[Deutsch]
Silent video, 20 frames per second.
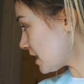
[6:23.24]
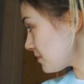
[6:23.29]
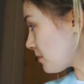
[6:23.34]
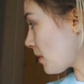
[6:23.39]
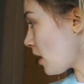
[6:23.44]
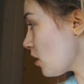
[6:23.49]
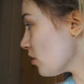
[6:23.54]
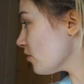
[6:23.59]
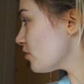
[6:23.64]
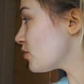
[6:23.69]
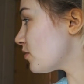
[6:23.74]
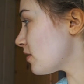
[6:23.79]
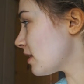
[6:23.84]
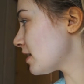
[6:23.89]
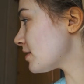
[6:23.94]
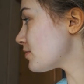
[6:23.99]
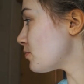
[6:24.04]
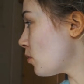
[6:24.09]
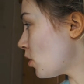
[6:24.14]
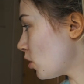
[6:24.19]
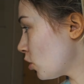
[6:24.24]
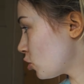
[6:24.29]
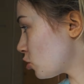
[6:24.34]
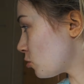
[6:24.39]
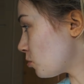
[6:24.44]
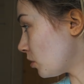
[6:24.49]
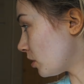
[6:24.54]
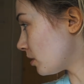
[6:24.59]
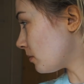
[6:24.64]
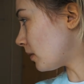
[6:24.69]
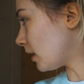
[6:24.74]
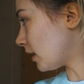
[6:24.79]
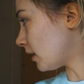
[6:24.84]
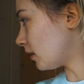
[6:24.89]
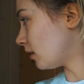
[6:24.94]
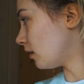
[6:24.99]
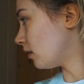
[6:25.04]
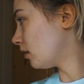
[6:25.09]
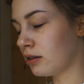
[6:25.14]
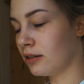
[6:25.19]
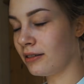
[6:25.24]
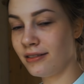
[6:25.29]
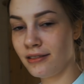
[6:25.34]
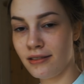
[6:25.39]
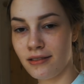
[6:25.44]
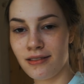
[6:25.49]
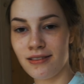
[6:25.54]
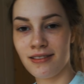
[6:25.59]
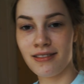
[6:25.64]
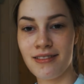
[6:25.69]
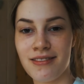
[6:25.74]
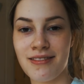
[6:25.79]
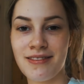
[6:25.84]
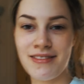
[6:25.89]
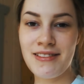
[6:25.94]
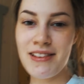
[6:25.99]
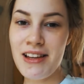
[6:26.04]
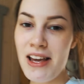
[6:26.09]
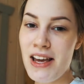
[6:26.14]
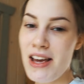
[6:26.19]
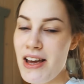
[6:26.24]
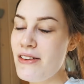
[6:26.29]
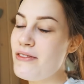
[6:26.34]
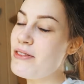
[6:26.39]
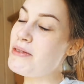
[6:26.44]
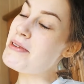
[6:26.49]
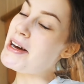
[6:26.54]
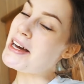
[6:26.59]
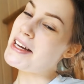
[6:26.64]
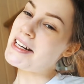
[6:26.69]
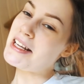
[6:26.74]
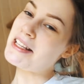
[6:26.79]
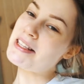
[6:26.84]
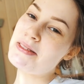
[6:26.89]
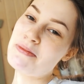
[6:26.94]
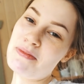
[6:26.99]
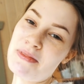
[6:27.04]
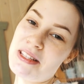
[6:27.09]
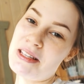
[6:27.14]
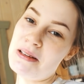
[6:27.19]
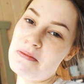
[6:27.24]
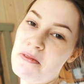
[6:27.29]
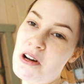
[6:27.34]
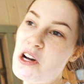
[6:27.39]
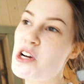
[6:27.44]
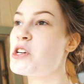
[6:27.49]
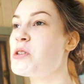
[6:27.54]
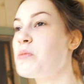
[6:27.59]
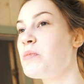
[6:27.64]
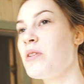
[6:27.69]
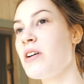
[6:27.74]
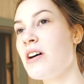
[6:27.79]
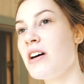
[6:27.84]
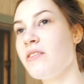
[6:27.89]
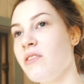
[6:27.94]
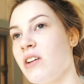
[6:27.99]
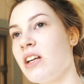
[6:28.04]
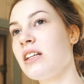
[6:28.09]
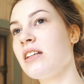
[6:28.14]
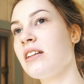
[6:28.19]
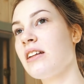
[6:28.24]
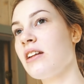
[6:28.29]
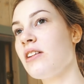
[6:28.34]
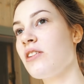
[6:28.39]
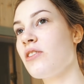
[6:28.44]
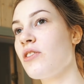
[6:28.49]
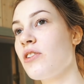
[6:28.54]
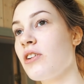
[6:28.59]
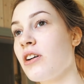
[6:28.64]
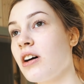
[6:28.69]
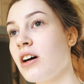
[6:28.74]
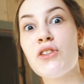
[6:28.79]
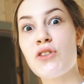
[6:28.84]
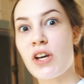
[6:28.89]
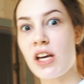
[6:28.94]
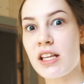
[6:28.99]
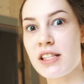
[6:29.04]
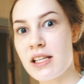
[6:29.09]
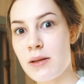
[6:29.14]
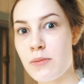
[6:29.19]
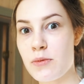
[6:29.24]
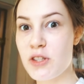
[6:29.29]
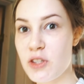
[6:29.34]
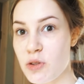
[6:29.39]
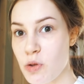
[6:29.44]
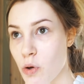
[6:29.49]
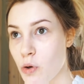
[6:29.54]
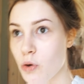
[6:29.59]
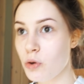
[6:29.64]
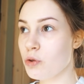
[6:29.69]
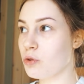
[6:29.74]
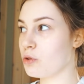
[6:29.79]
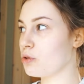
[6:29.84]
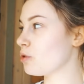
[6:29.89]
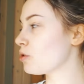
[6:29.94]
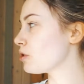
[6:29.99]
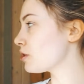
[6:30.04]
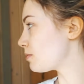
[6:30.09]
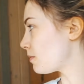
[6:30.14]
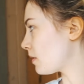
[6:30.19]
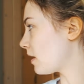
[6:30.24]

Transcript: jetzt mal auf, ich will jetzt Morgensport machen. Boah. Wir machen jetzt ein bisschen Morgensport, werden dann noch zur Rezeption und uns